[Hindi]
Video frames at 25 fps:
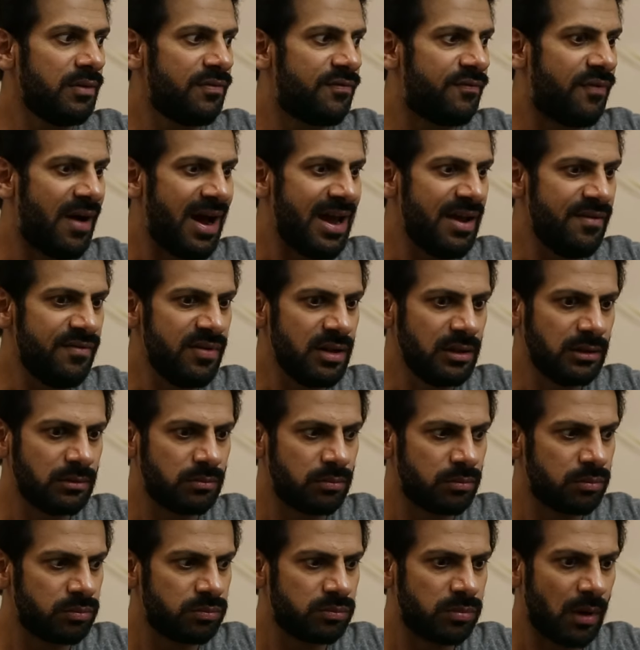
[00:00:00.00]
अरे व्हाई विल
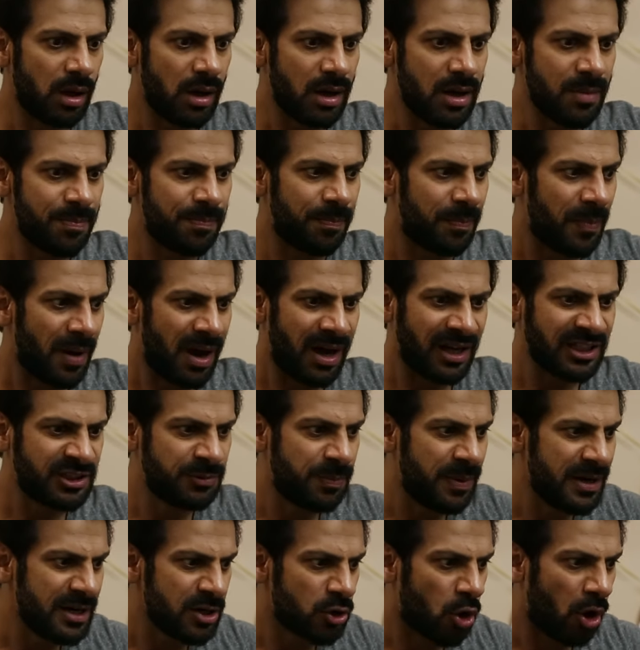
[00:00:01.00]
अ
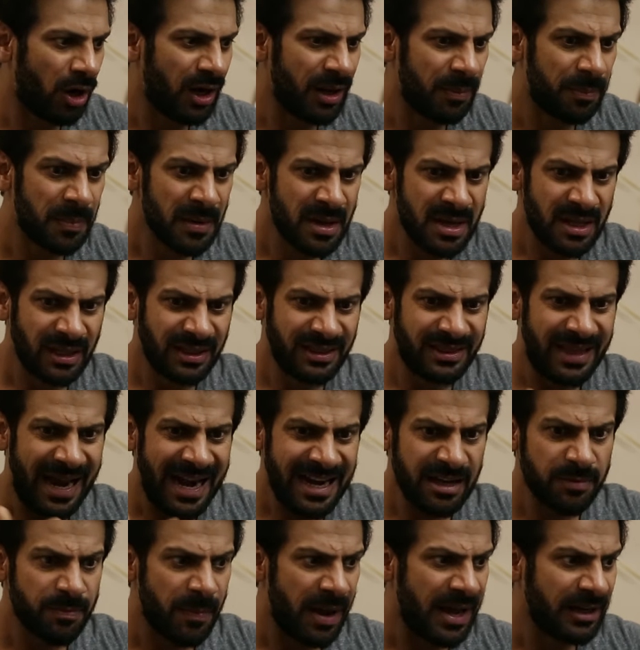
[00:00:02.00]
हस्बैंड कॉल अप
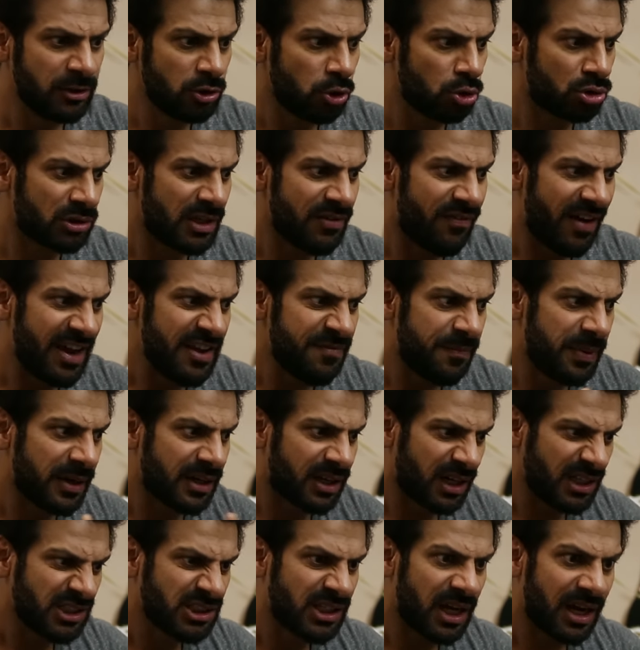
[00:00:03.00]
दैट मैन जो उसकी वाइफ पे
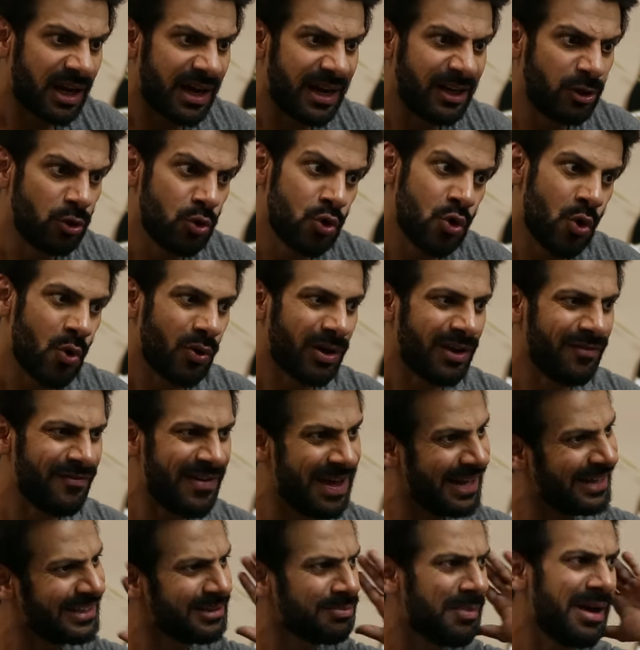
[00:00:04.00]
क्रश कर रहा है टू नो कि
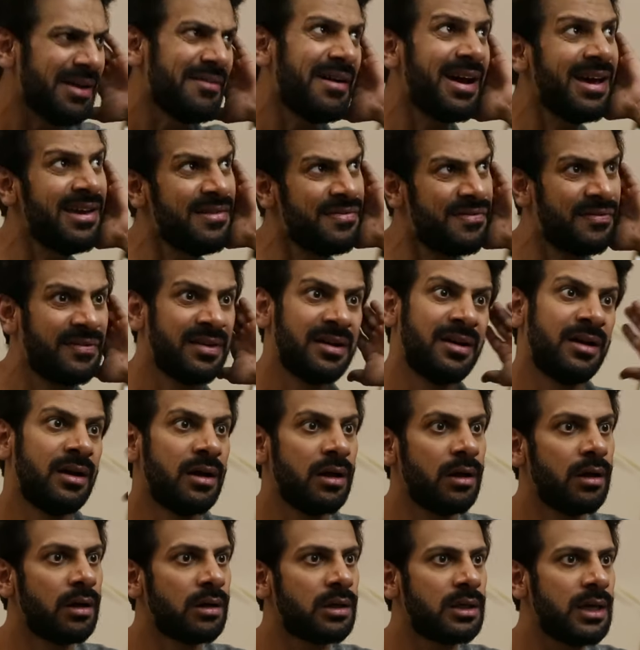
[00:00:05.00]
वेयर इज माय वाइफ
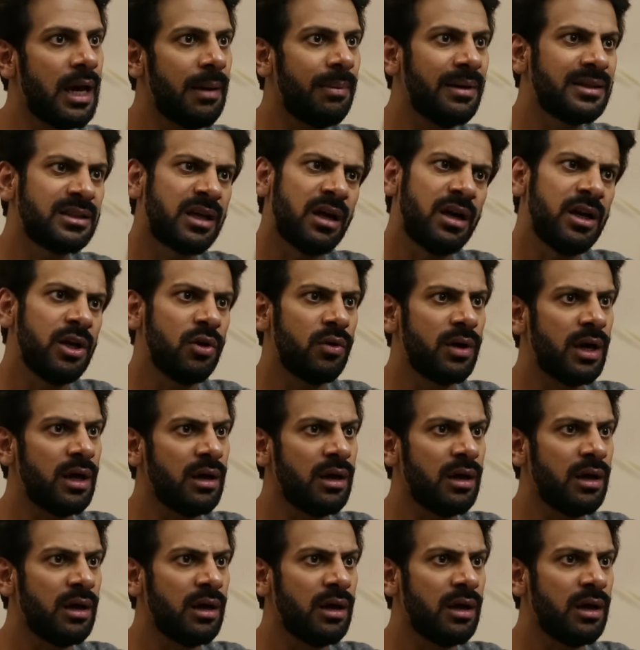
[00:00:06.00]
क्या बात कर रही हो